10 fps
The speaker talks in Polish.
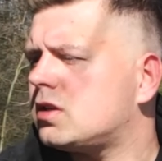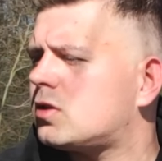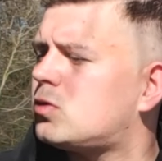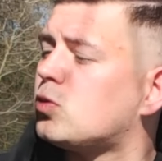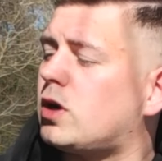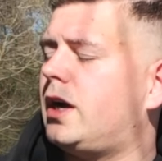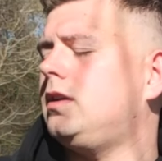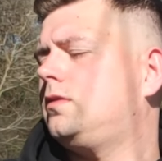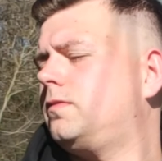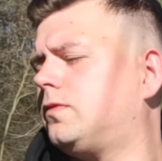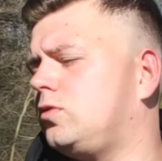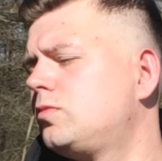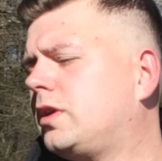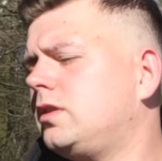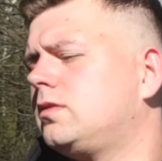które w
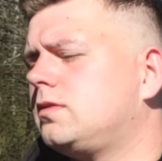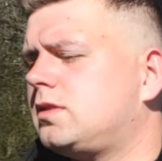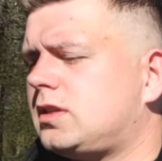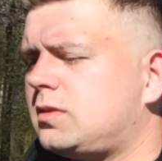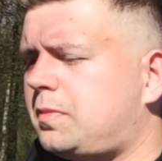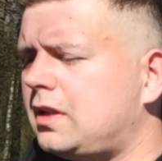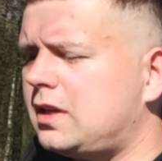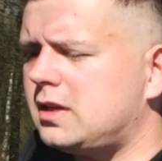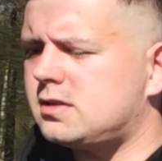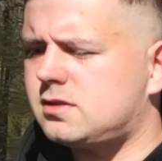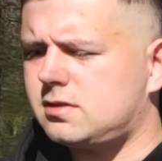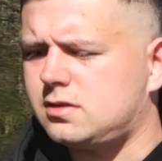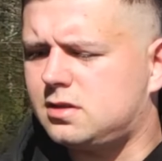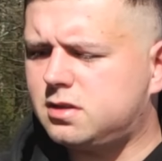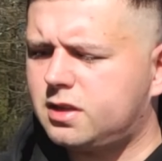sumie zasypane jest
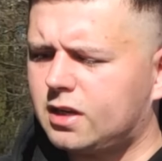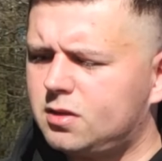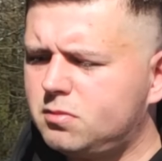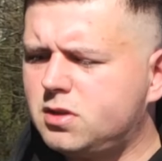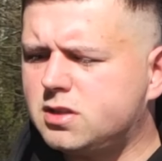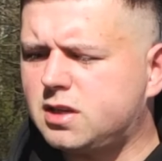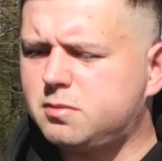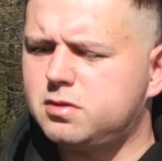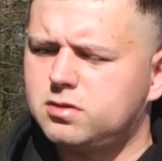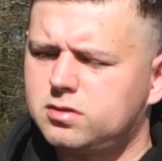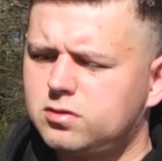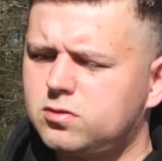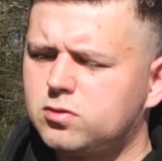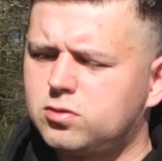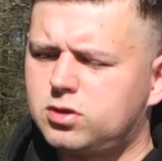takim miksem
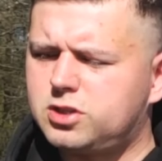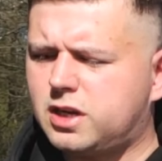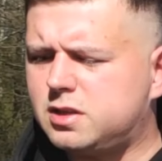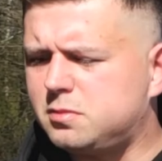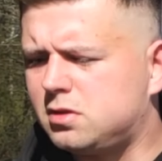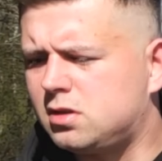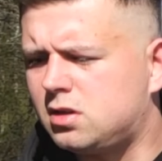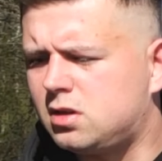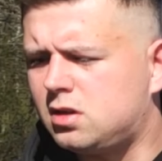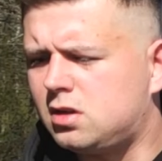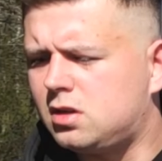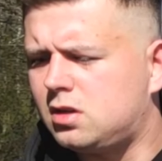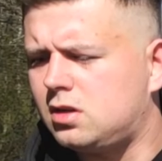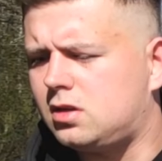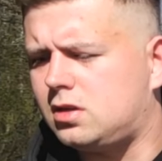kukurydzianym
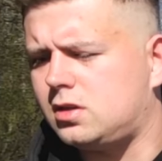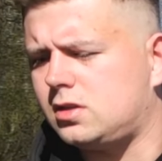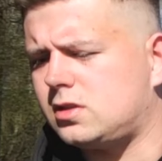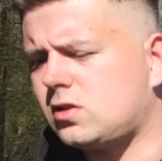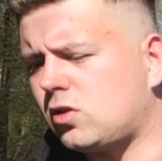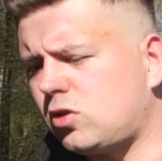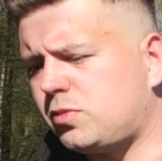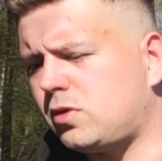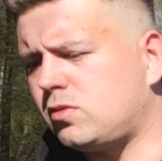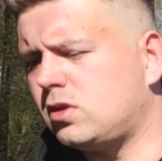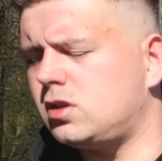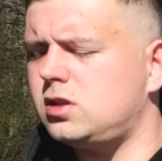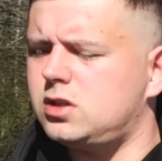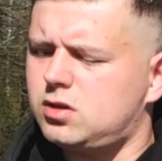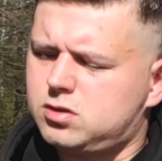E, z konopią
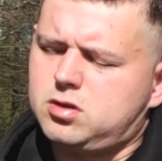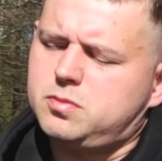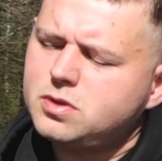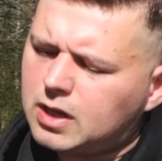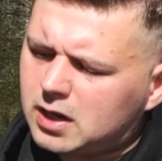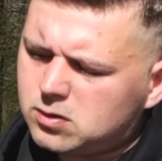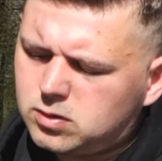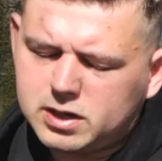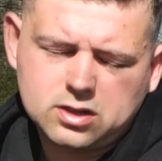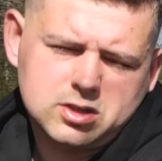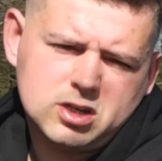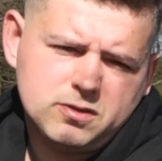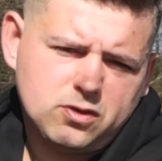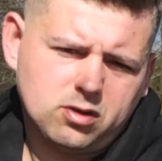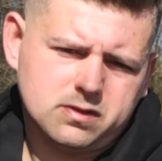i odrobina kulek
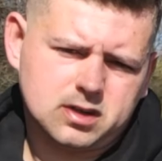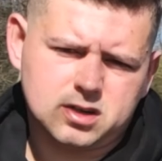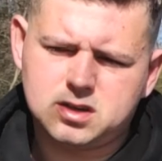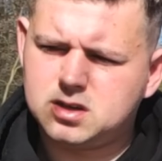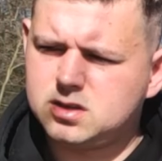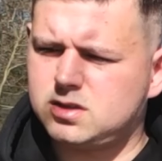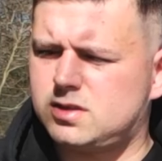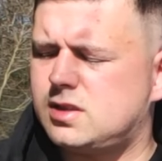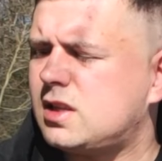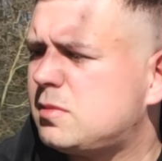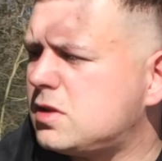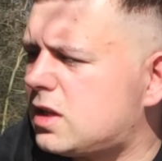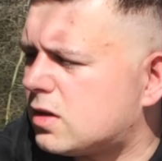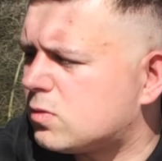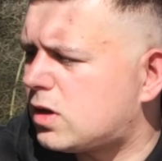śliwkowych z
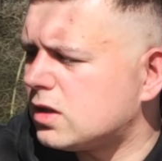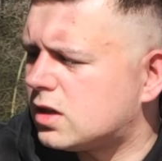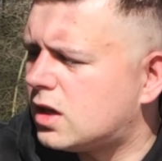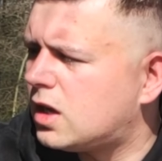dynamity akurat.